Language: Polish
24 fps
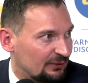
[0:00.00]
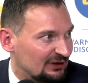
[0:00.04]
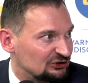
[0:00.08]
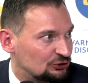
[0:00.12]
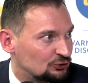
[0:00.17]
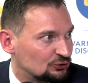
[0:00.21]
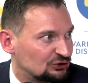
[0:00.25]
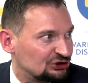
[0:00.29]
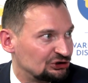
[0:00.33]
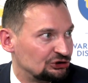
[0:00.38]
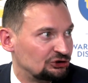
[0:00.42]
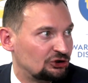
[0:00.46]

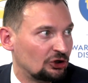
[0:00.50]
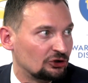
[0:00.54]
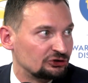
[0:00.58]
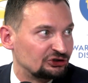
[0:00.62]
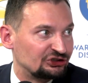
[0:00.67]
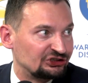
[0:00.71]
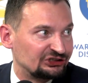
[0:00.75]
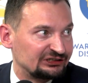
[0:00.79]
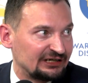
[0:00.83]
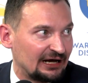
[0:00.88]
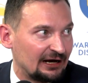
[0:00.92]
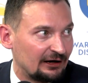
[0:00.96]
łańcuchy
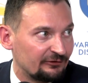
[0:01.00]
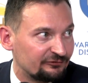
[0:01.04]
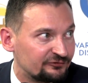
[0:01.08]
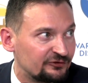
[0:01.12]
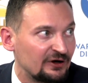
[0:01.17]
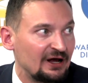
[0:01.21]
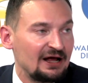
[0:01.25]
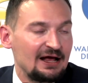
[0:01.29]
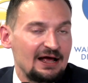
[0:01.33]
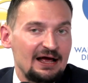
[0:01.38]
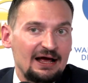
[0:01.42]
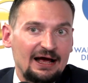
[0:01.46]

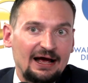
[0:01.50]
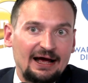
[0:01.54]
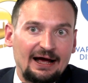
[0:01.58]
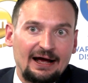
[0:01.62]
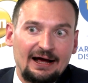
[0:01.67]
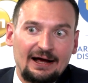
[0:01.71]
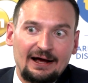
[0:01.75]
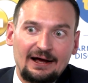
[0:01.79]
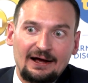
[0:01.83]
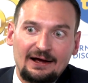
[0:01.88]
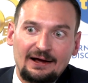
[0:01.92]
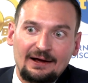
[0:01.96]
dostaw,
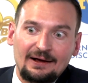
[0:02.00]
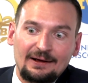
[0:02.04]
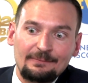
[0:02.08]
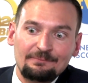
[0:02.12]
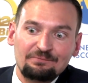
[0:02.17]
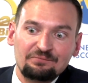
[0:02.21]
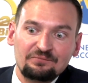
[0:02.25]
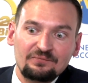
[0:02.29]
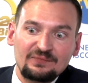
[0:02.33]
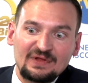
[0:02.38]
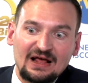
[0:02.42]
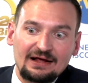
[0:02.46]

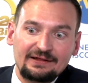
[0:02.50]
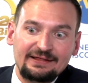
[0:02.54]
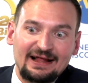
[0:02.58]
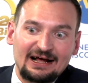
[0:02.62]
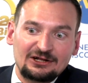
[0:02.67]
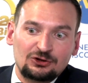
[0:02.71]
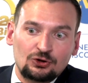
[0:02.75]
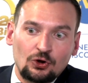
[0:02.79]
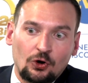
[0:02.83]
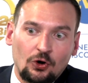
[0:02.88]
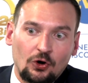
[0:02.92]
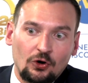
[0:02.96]

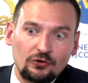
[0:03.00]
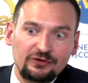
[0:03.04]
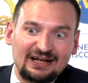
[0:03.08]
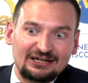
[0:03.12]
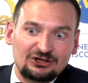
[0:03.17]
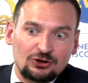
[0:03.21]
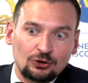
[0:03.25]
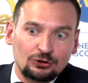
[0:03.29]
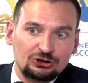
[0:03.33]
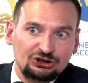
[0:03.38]
na, to, na to,